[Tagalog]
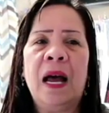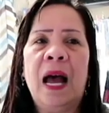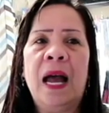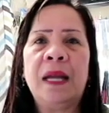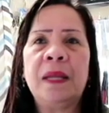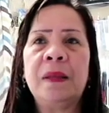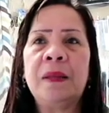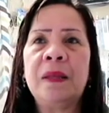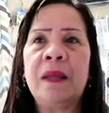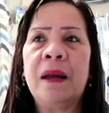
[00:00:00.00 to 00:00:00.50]

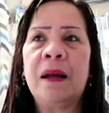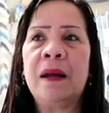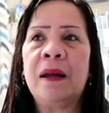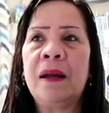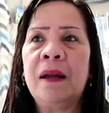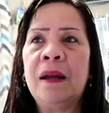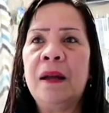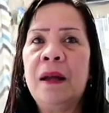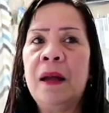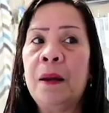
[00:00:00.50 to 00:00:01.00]
Kahit
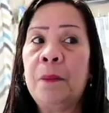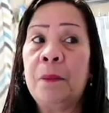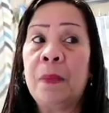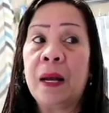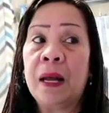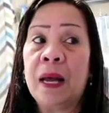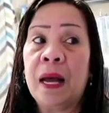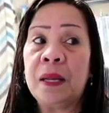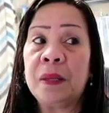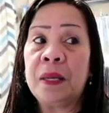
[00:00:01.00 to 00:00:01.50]
na
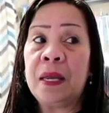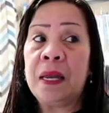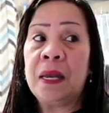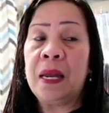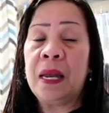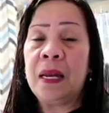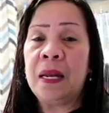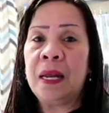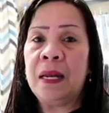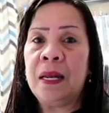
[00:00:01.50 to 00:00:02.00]

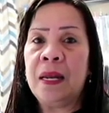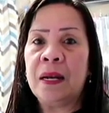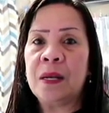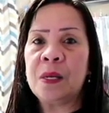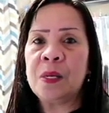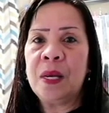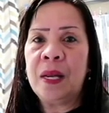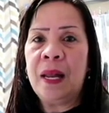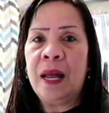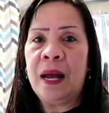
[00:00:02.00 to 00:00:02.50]
magkatinginan
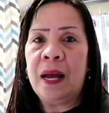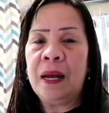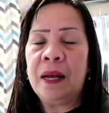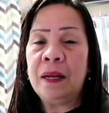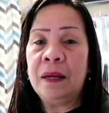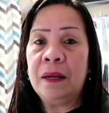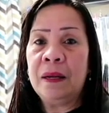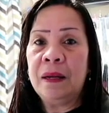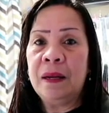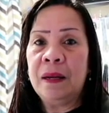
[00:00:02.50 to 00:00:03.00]
lang
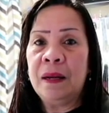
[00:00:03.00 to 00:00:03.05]
sila,